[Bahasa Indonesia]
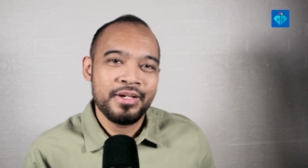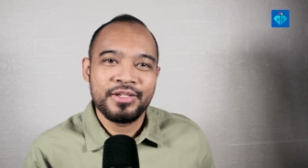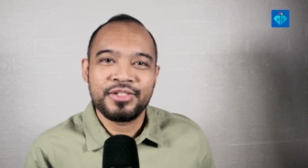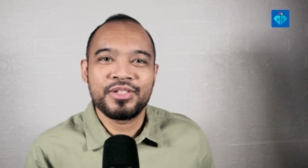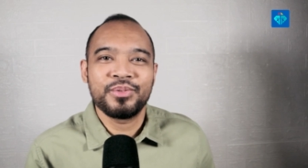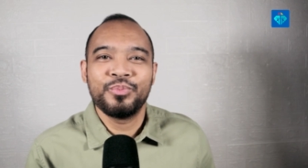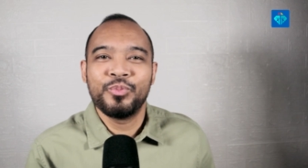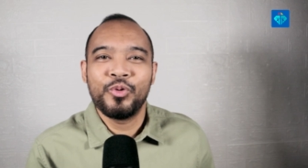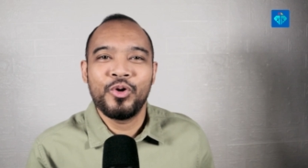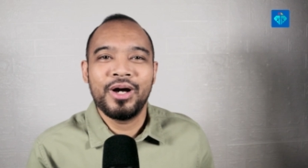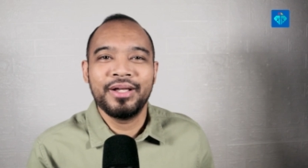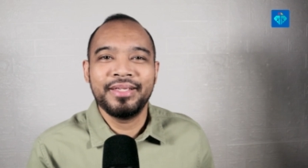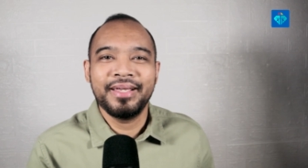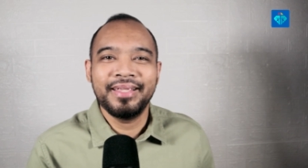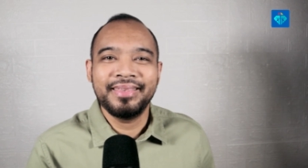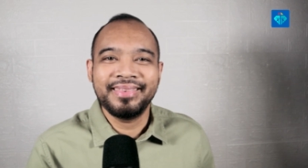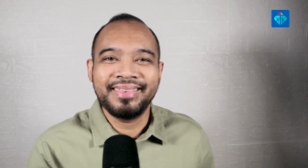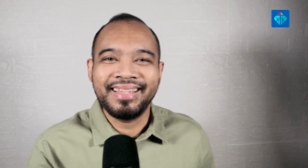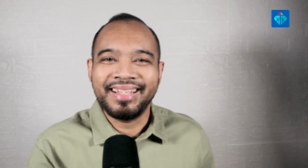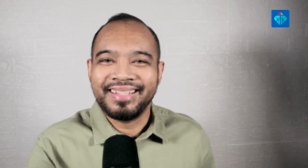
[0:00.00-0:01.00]

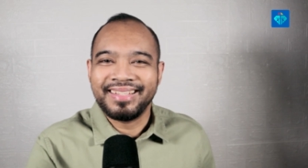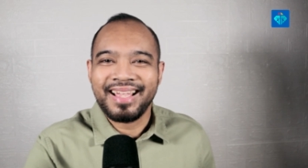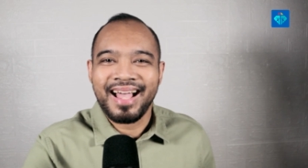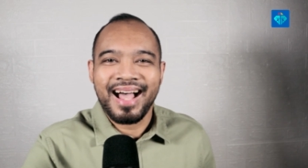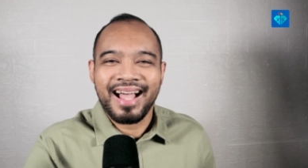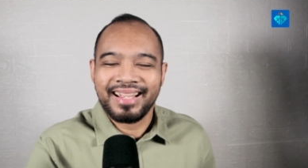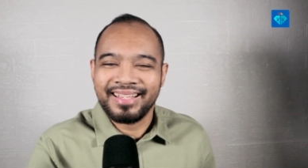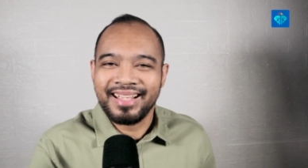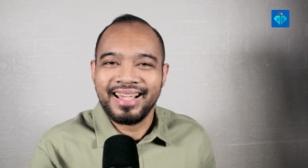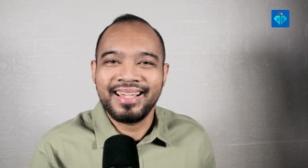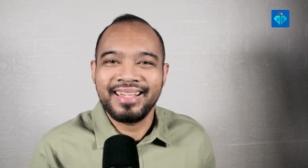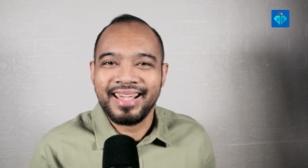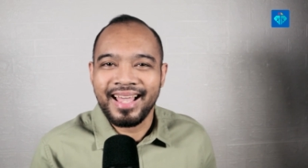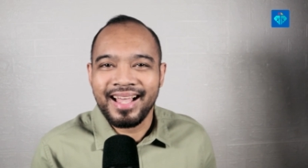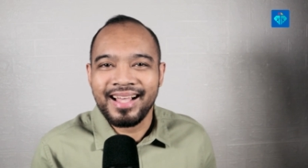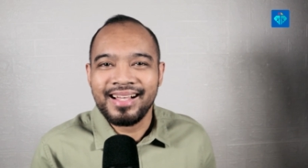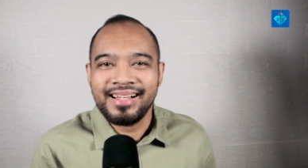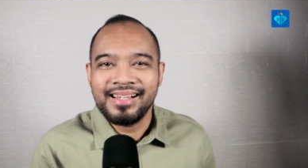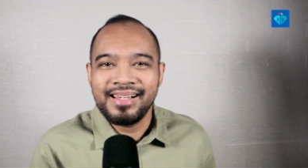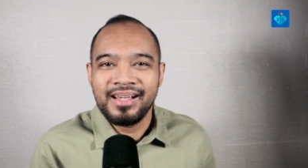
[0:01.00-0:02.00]
Semuanya tidak ada
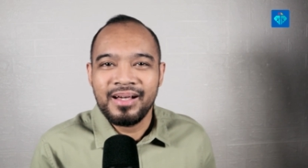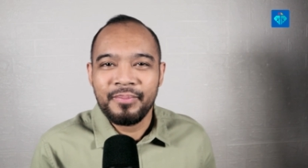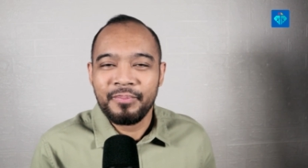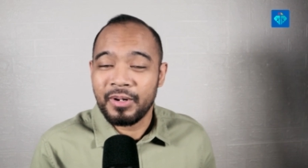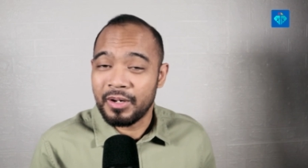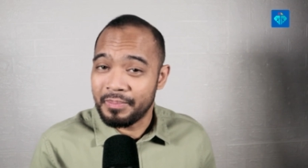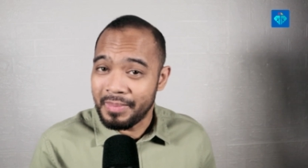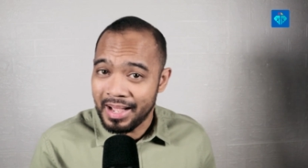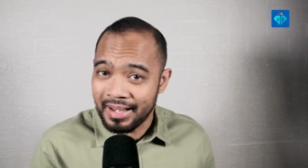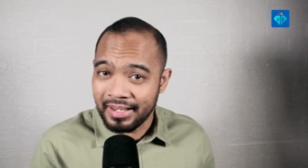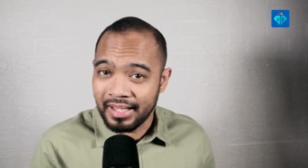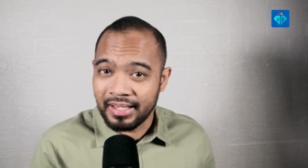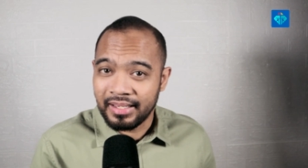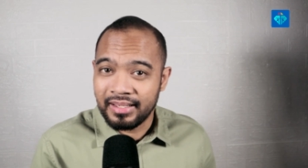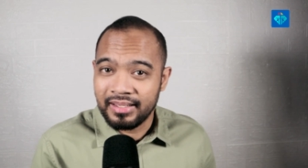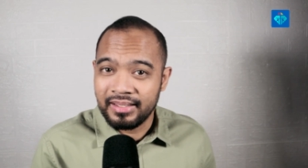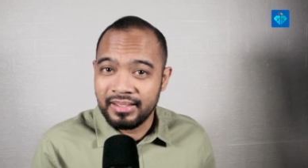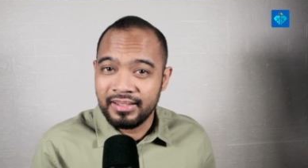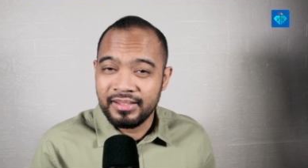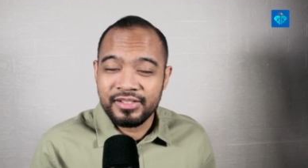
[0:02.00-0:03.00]
yang
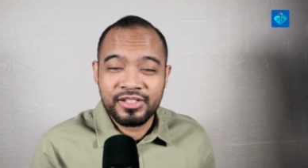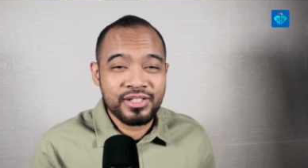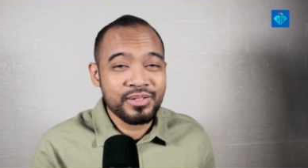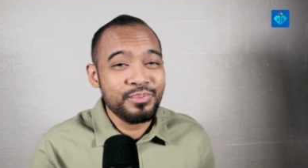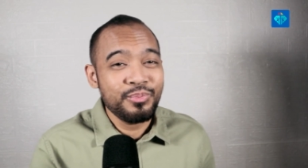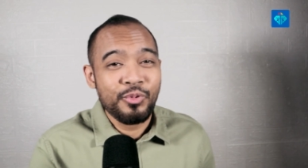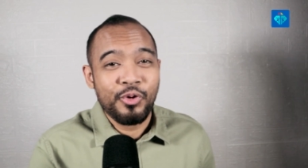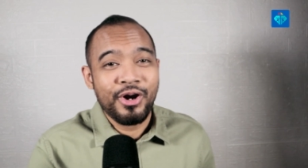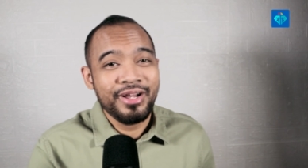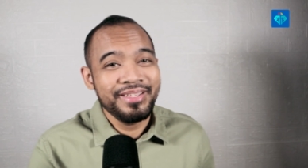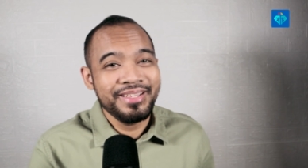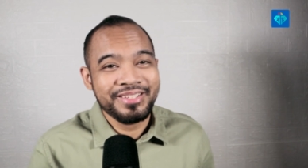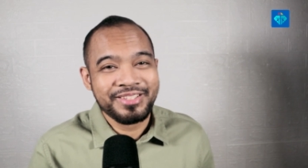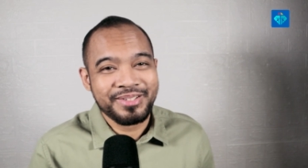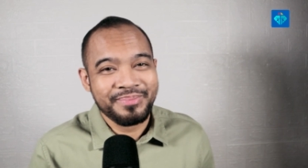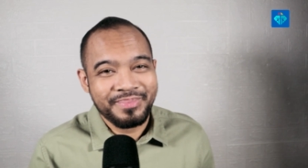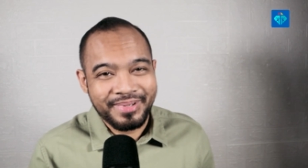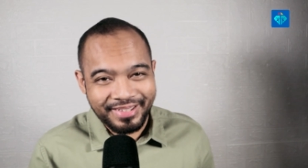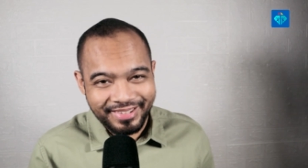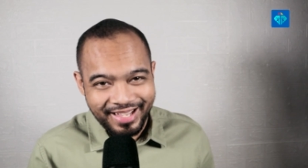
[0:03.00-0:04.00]
permanen. Semuanya
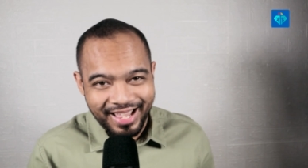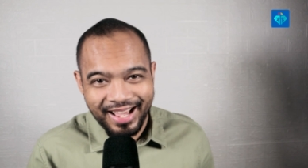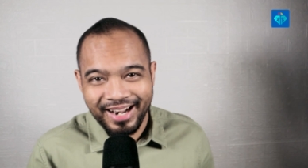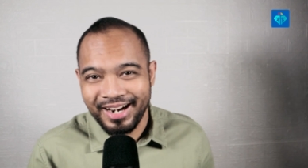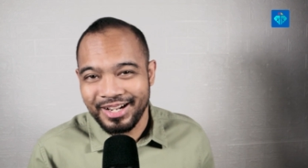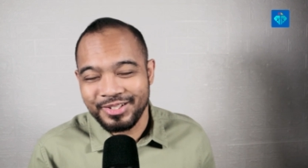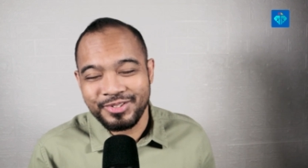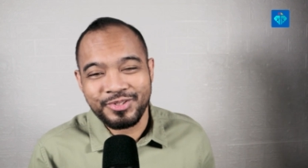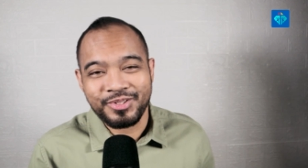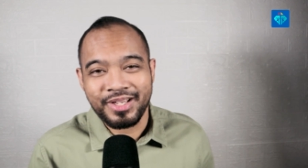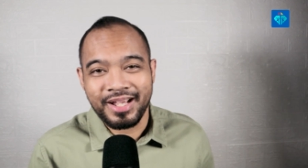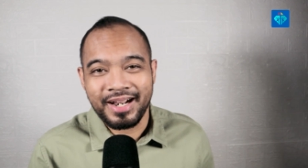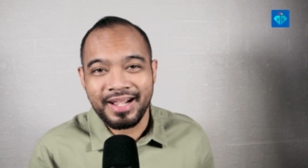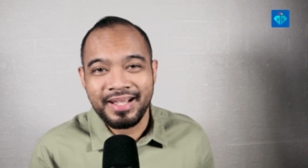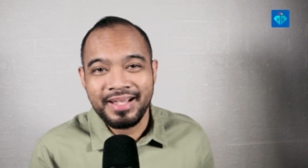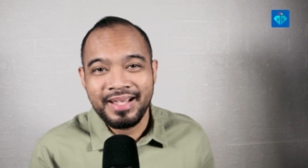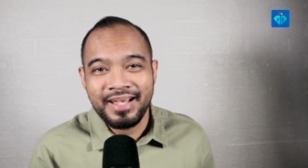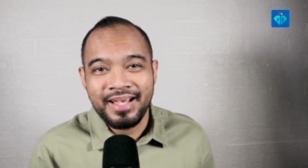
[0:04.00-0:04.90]
sementara, saudara.